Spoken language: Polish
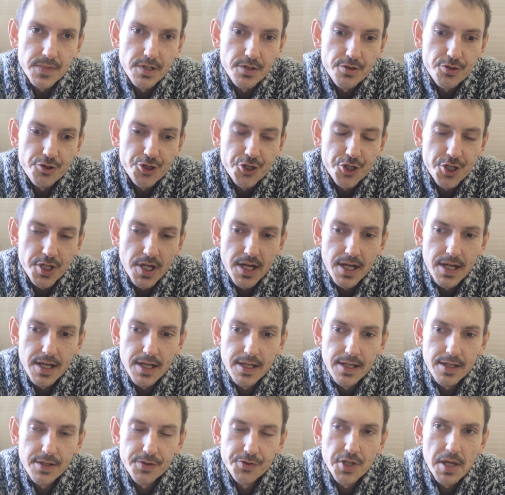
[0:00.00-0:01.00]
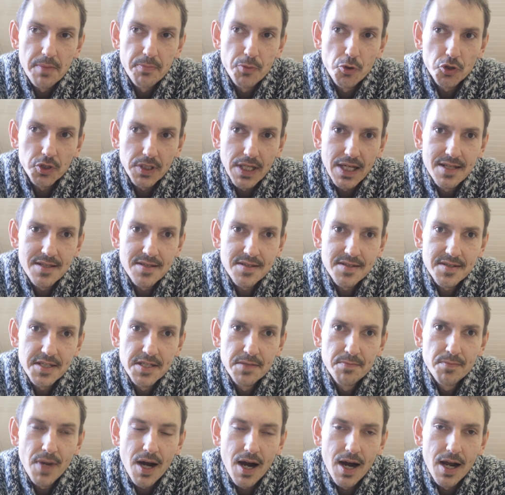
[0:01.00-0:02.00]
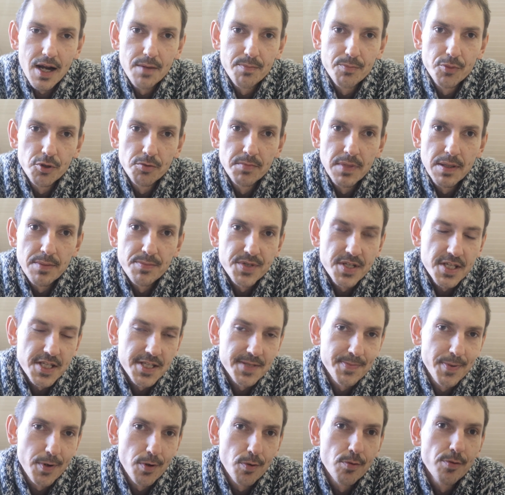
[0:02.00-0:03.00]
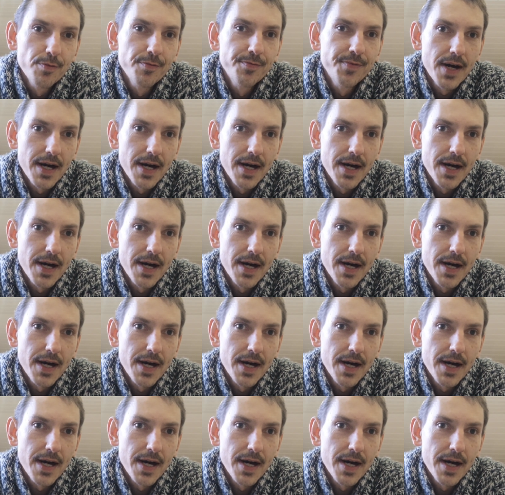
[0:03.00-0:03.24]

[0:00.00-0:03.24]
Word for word: że debiutanckim albumem zespołu